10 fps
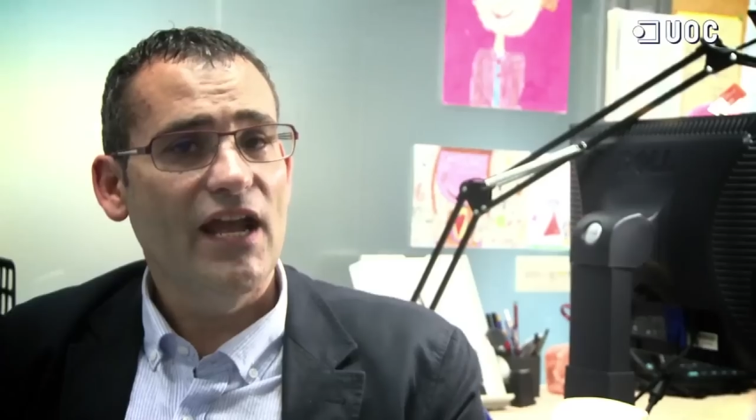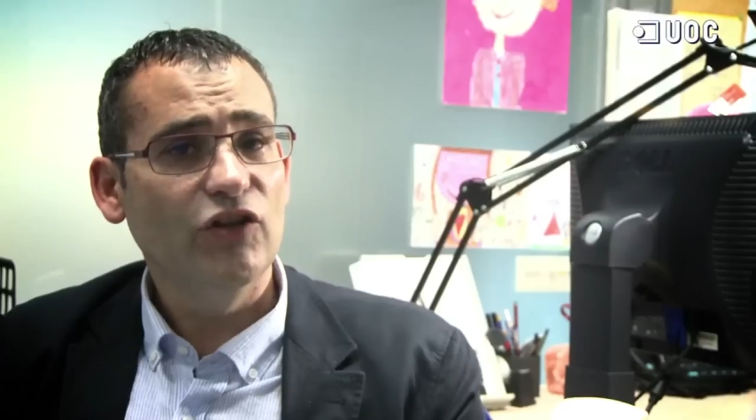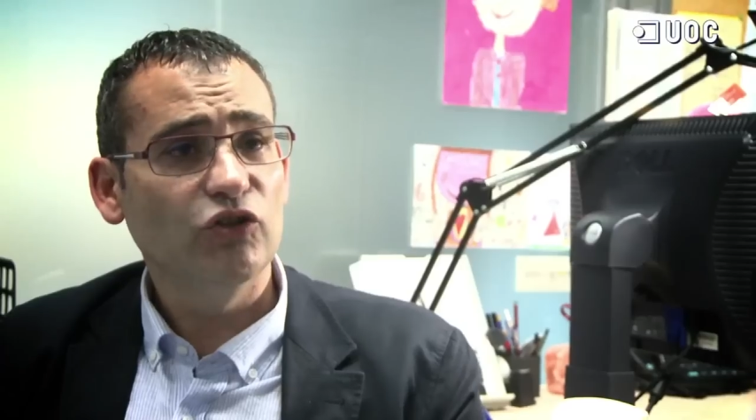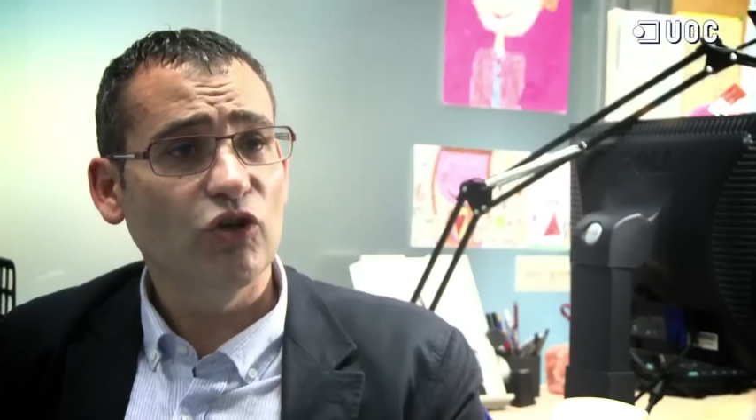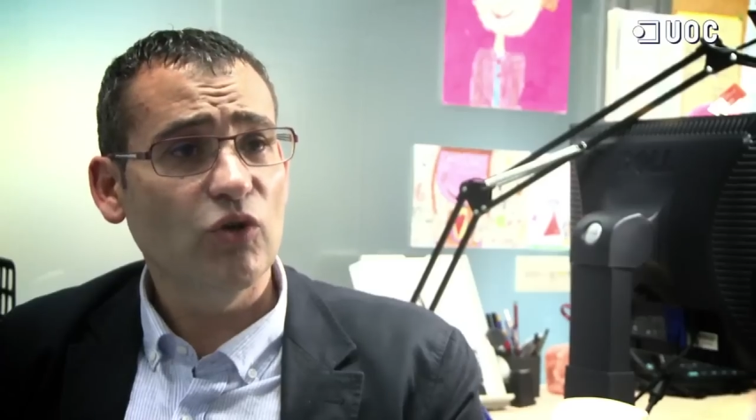El
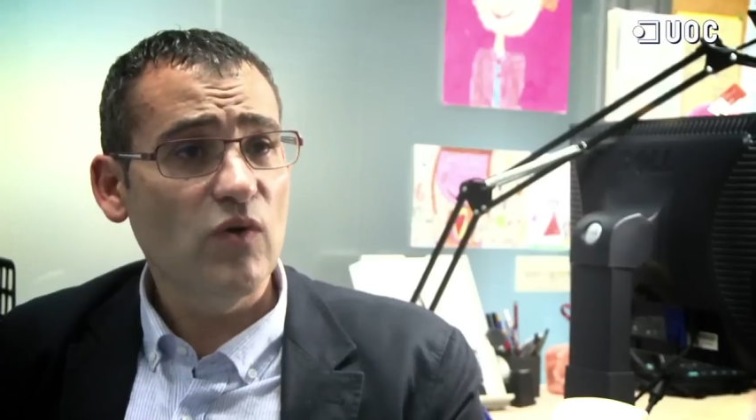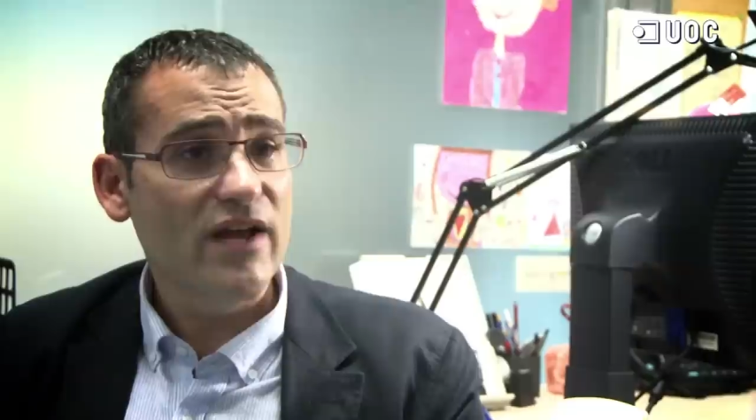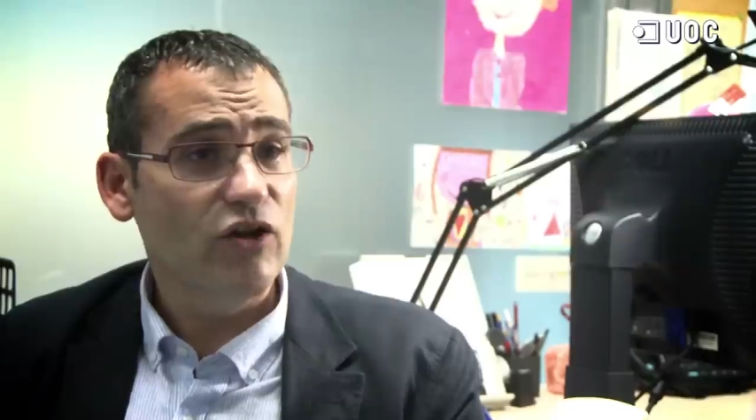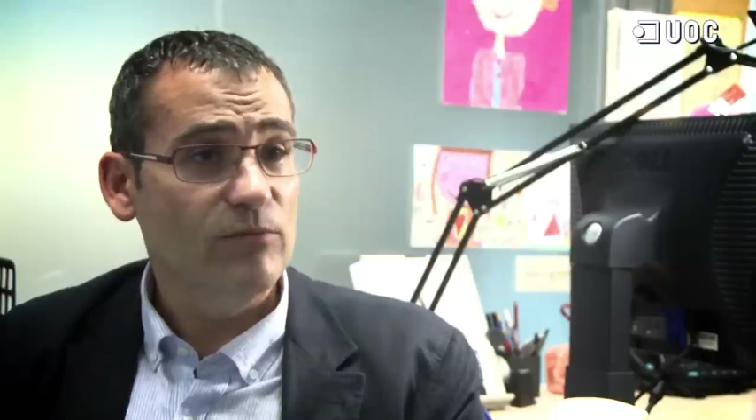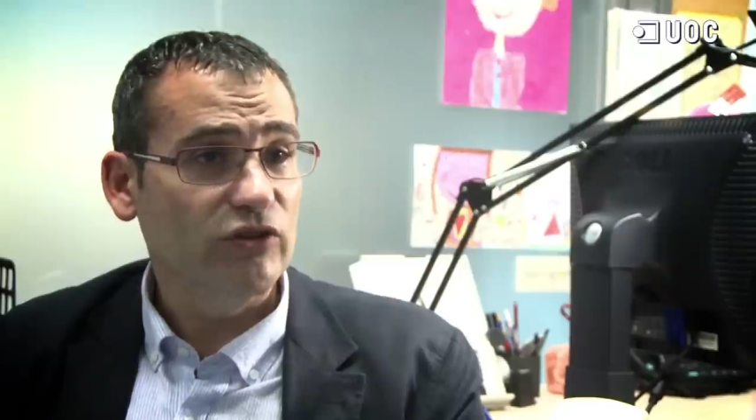doctor
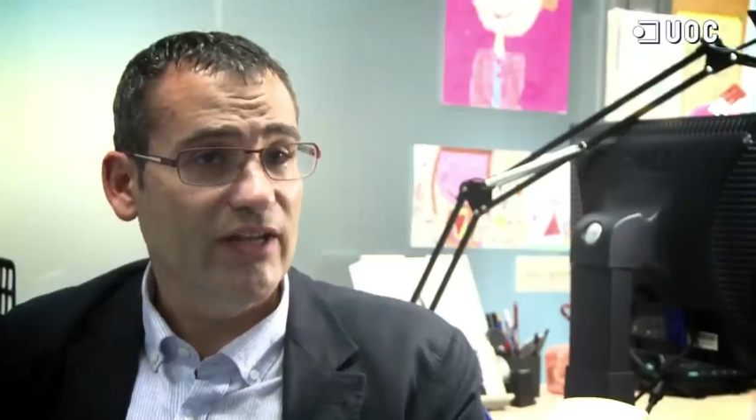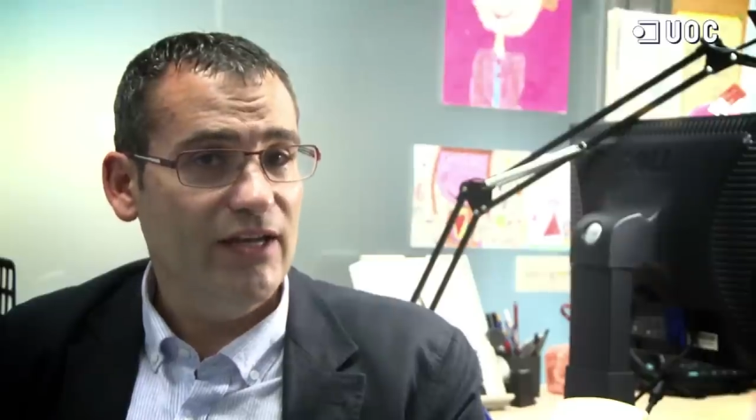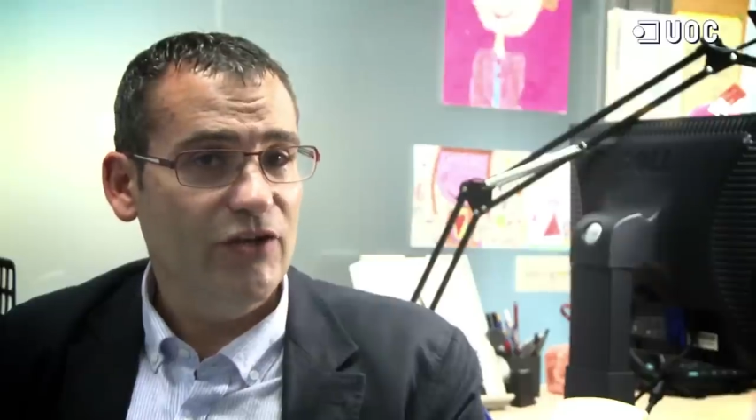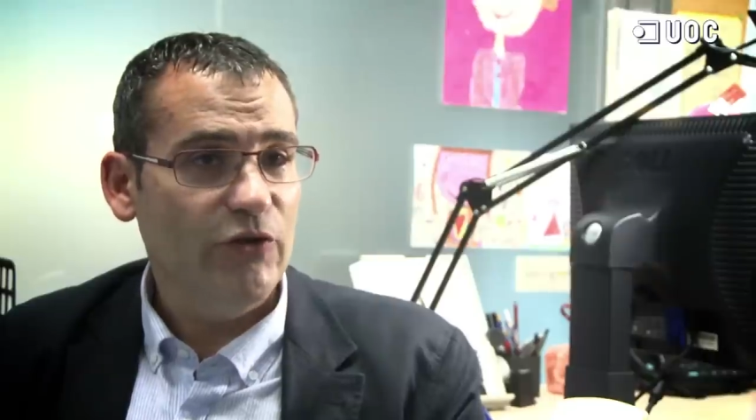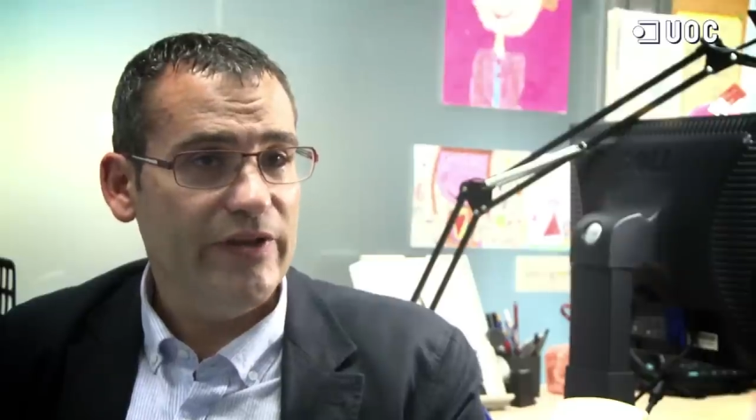Google como
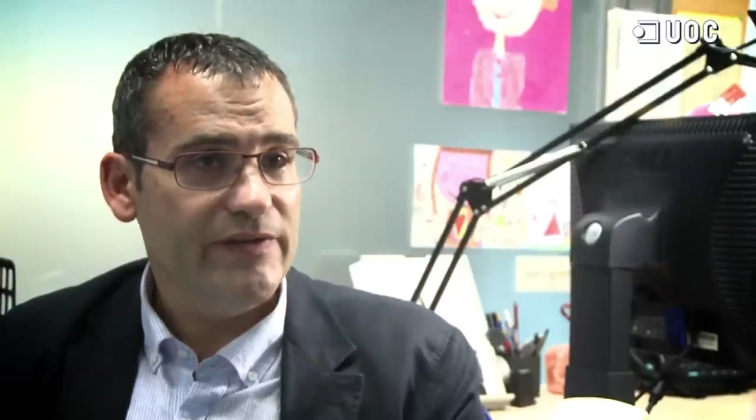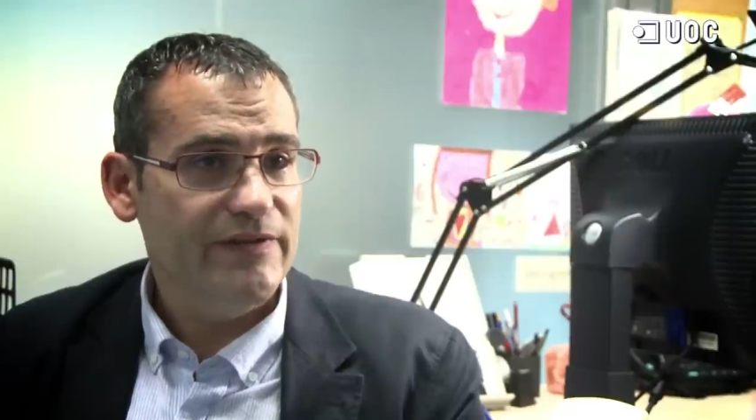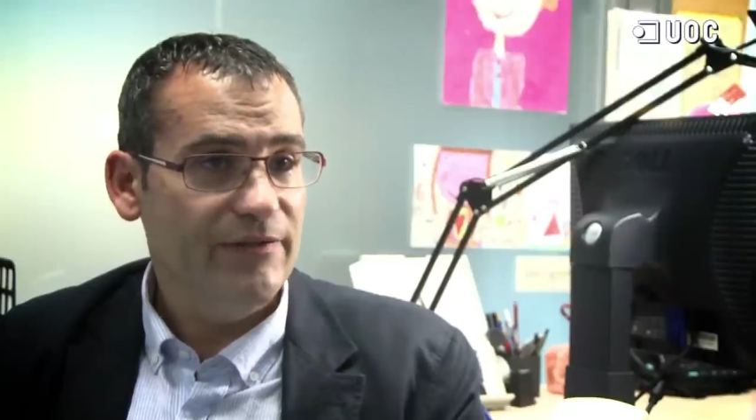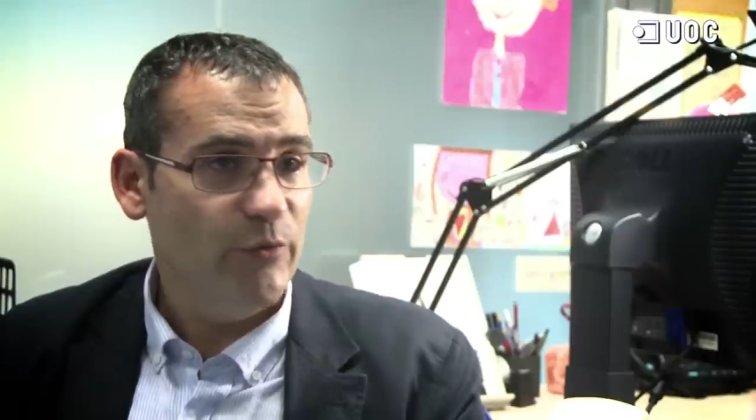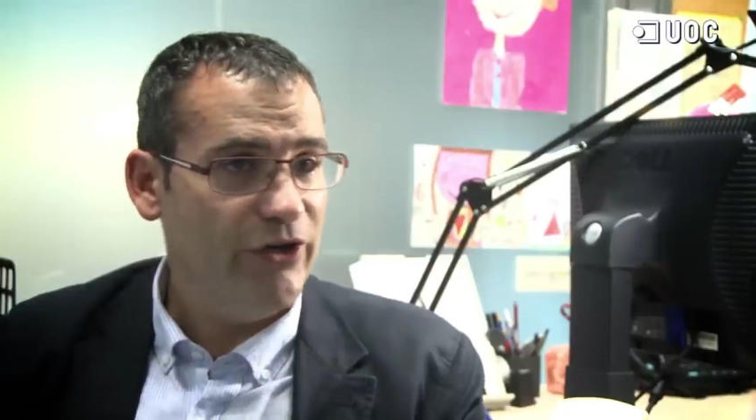tal no es
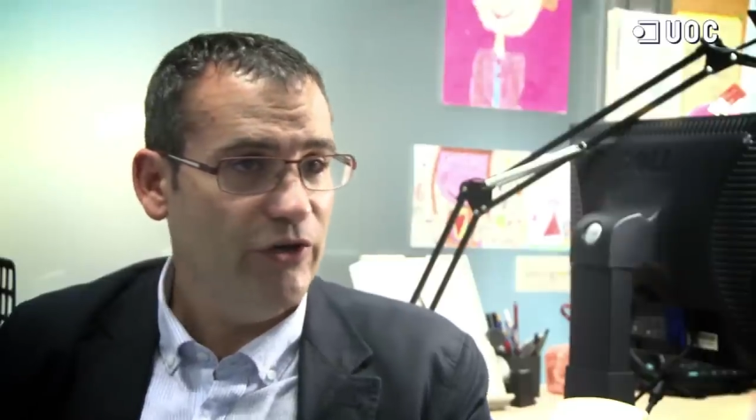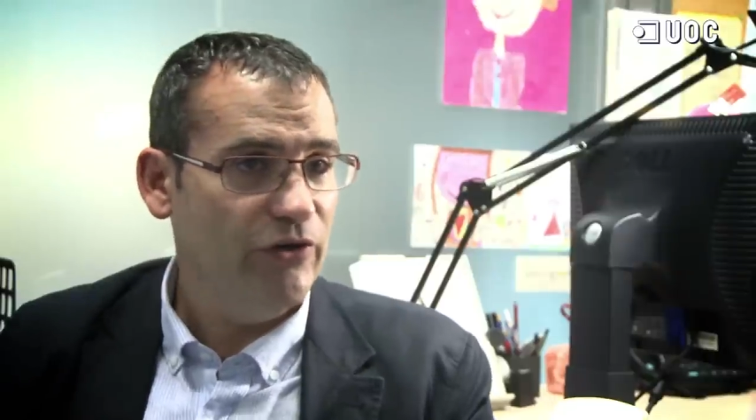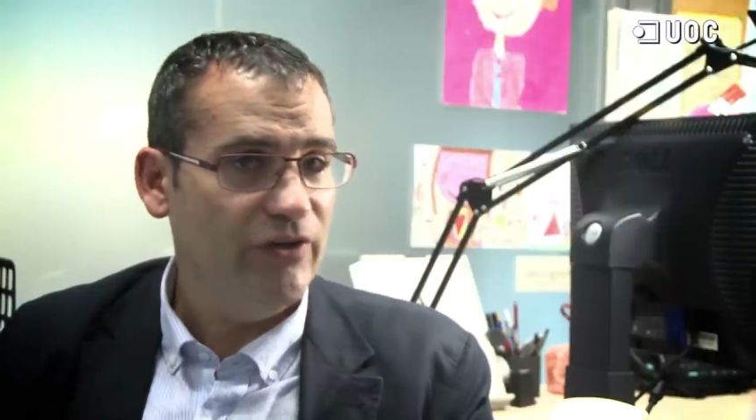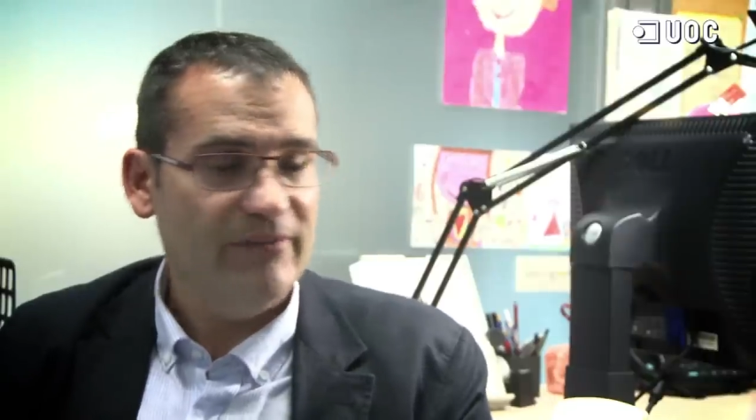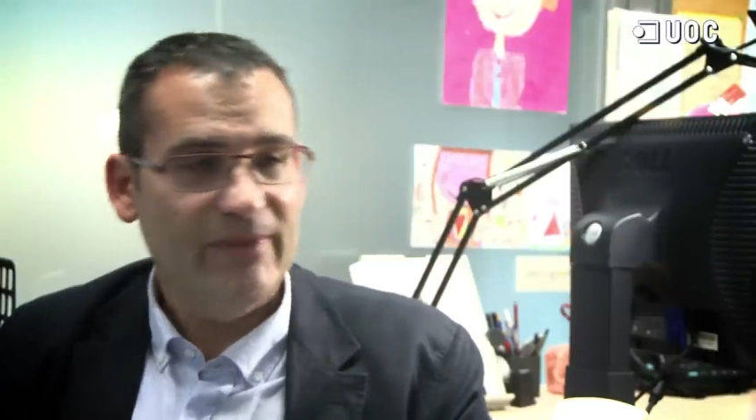ni
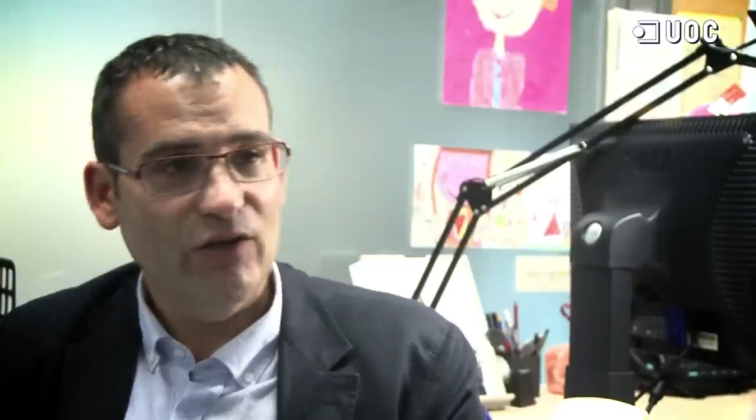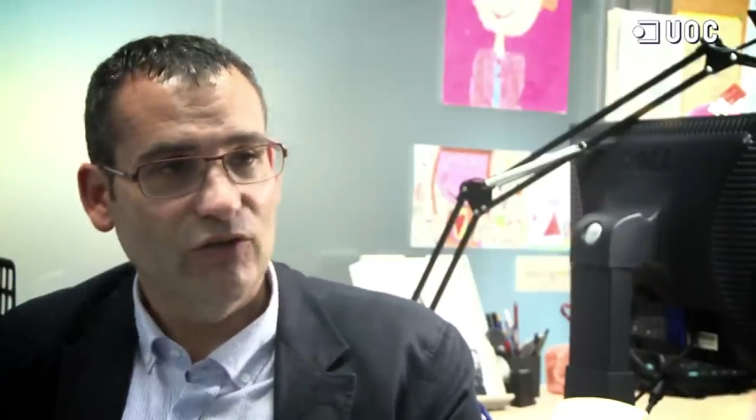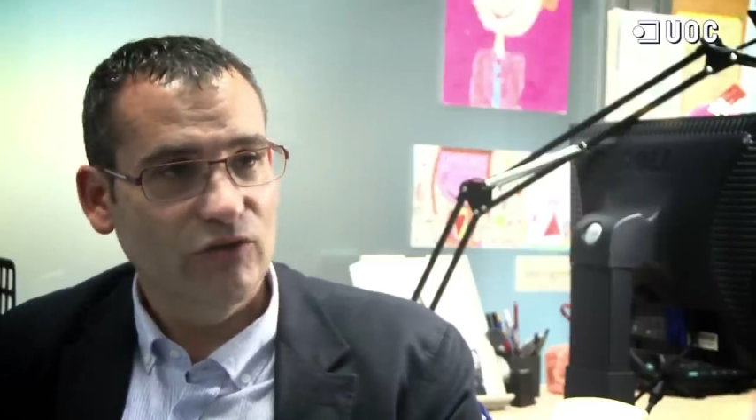bueno ni malo,